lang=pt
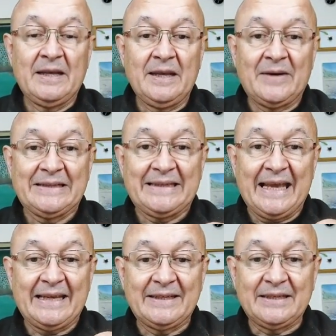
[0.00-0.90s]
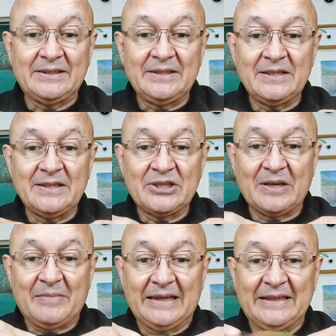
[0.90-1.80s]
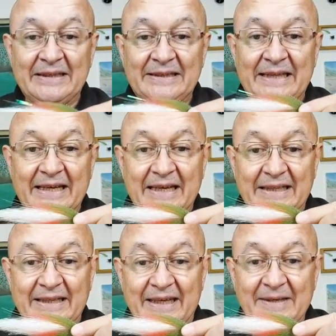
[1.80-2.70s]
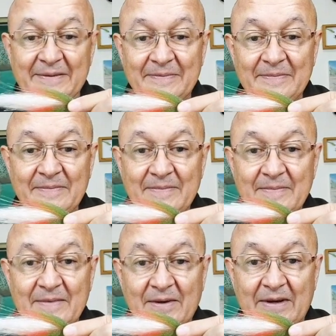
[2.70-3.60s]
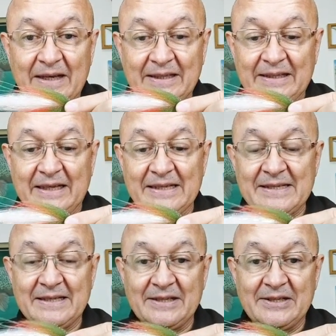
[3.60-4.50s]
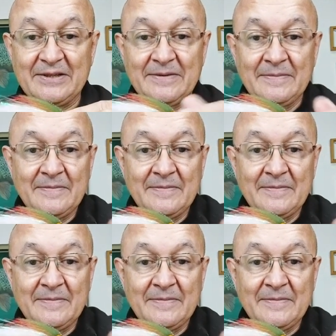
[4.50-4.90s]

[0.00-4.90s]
É uma técnica chamada degradê. Olha que interessante.